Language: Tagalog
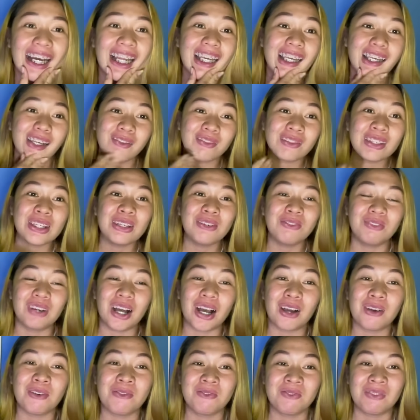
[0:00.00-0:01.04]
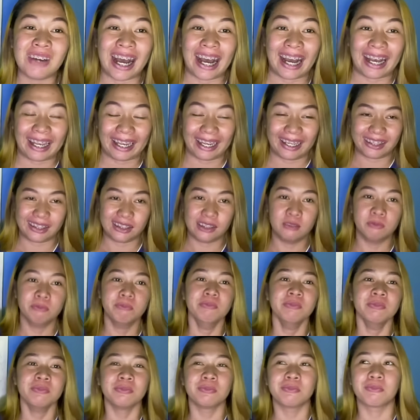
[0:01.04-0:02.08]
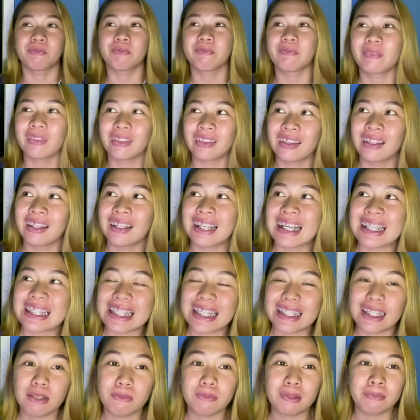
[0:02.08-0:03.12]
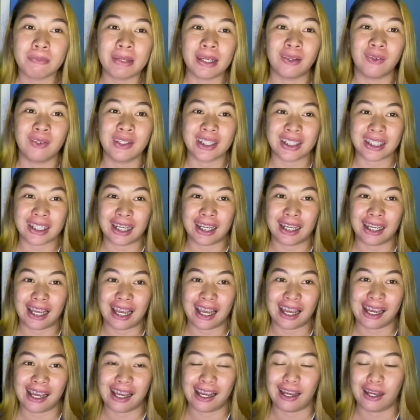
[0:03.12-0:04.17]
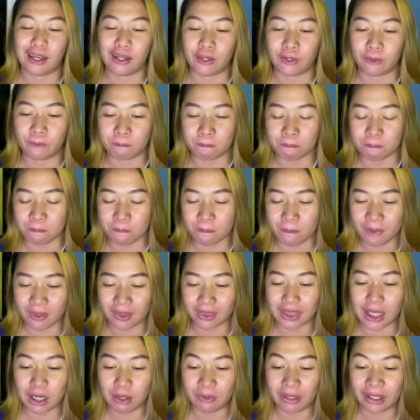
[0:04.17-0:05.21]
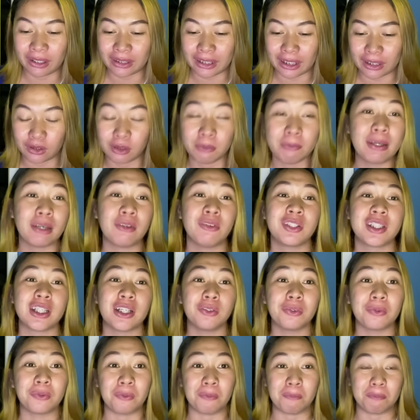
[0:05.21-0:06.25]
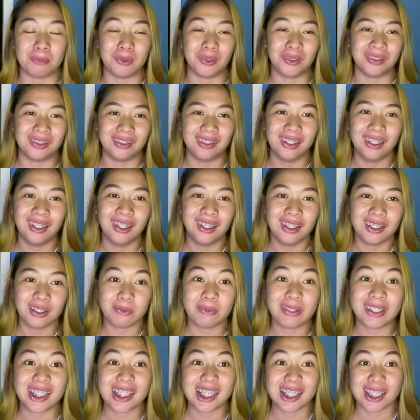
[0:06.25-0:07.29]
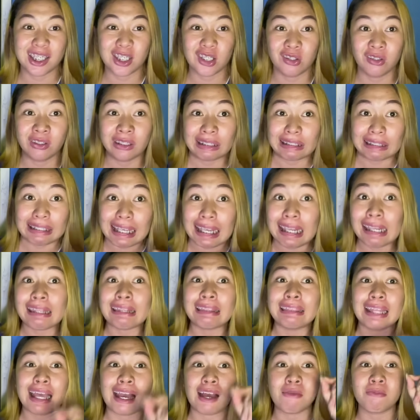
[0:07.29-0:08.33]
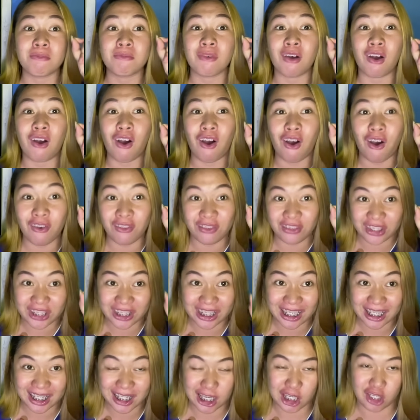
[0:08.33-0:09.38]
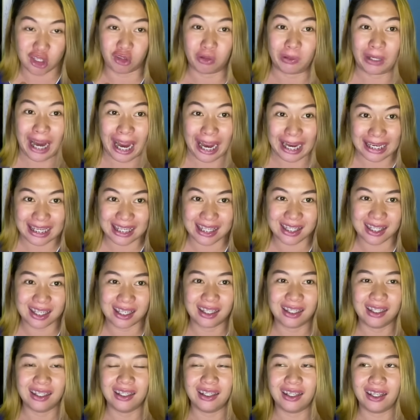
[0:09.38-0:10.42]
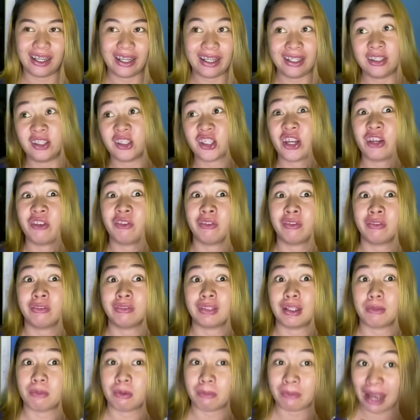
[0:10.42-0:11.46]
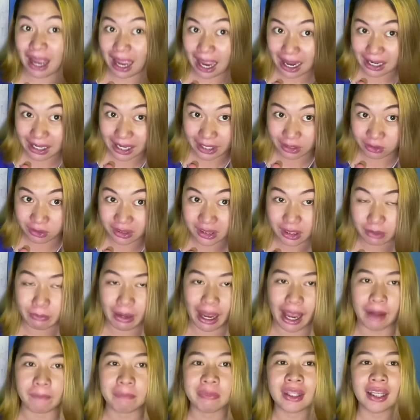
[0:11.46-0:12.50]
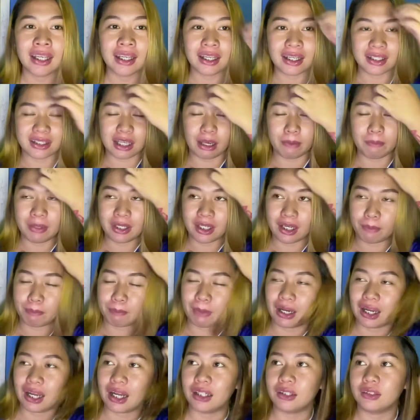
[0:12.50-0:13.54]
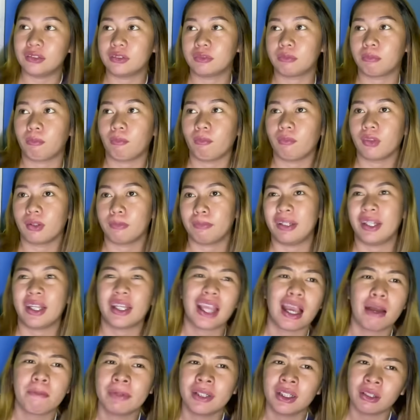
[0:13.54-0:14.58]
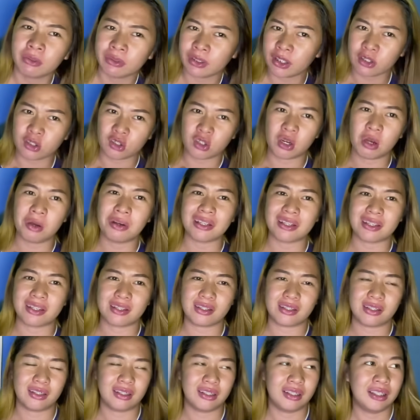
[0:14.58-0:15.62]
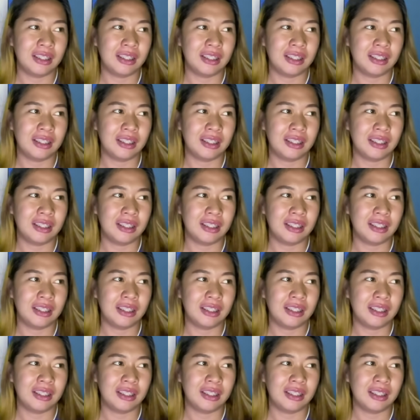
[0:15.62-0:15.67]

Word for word: Alam nyo ba kung bakit? Kasi 'di ba meron siyang um, tawag dito, meron siyang grupo which is yung Kingdom of Jesus Christ. And siya yung namamahala noon, 'di ba? Sabi niya pa nga, pinayaman ako ng Diyos.